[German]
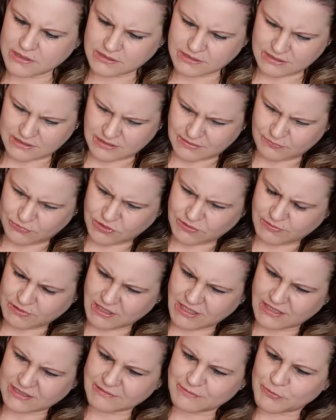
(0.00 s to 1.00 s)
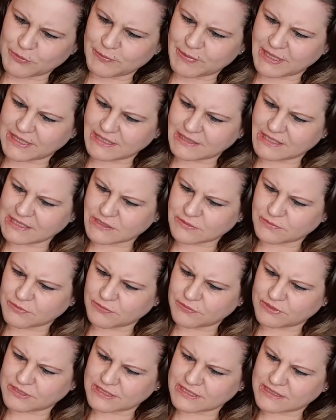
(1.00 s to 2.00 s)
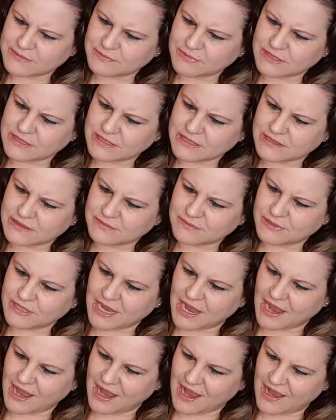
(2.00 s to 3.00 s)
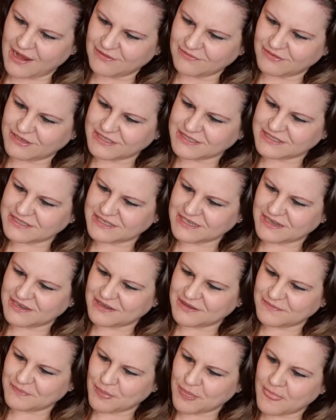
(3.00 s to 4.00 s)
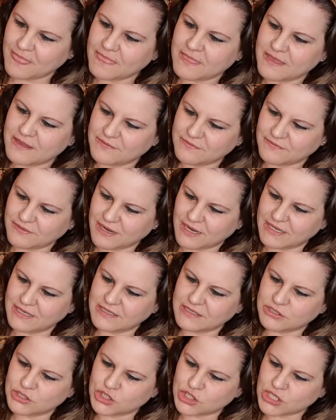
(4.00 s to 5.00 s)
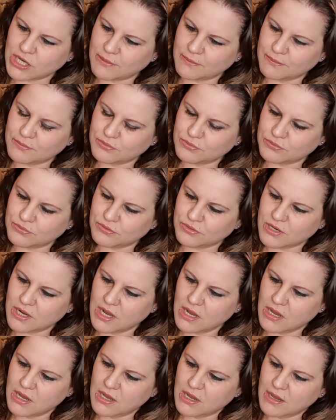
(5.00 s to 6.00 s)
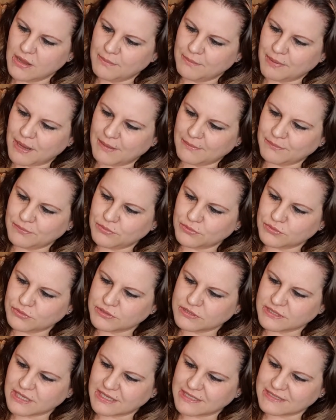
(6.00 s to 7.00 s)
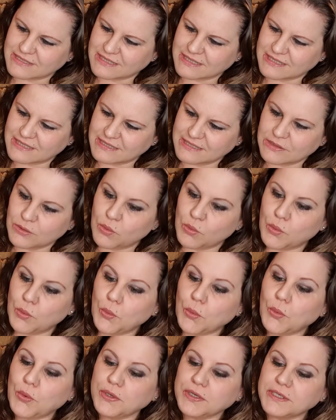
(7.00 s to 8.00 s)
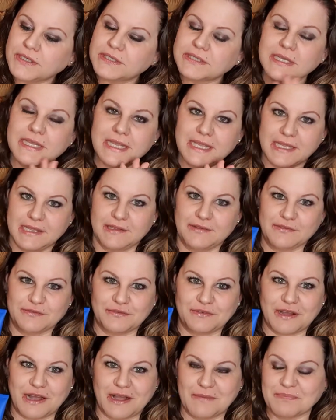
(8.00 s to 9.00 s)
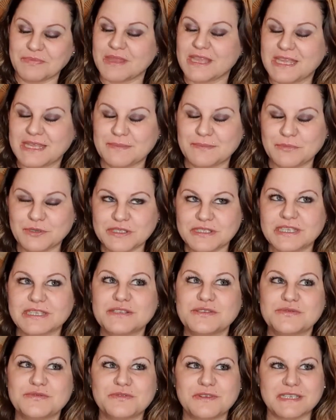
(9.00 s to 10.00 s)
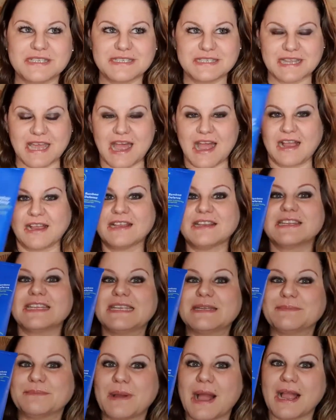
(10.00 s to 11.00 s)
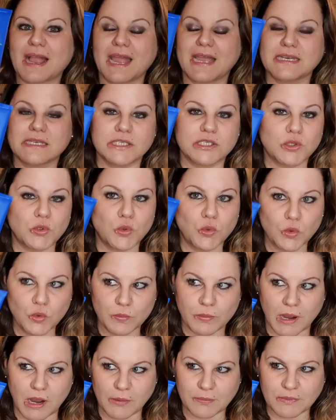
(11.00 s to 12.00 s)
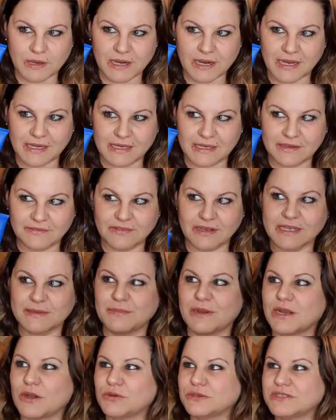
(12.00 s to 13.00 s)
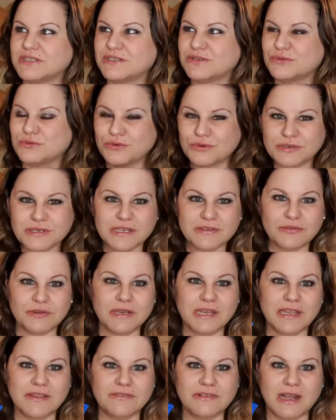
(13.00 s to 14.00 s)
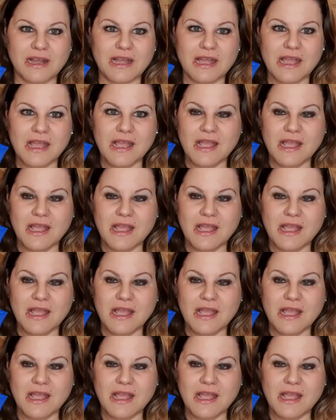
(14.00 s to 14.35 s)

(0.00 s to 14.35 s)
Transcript: Da muss ich mal. Ach, Moment, ich lese mal vor. Das ist mit Mineralwasser, tiefenreinigendes Shampoo, Bambus, Acai und Ingwer. Ich muss dazu was sagen. Ich mag eigentlich überhaupt gar keinen Ingwer. Ich mag auch den Geruch nicht von Ingwer